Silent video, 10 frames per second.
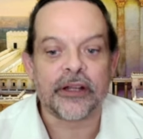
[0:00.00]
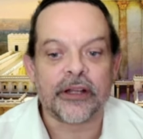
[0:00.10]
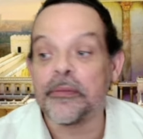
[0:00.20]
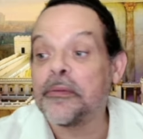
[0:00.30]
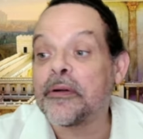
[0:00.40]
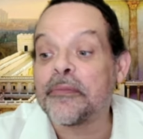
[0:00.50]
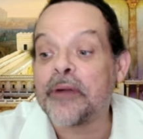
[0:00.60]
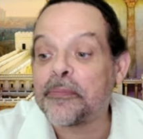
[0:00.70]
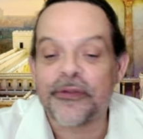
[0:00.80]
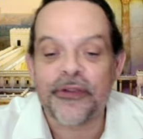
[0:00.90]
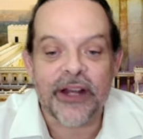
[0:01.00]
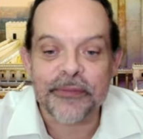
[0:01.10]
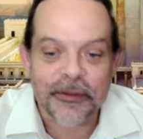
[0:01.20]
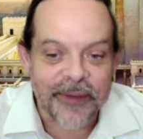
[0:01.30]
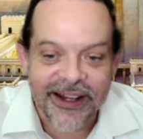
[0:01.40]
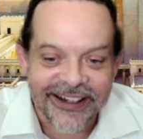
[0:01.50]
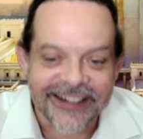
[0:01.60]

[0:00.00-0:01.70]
tal mi mamá prefiere a mi hermana,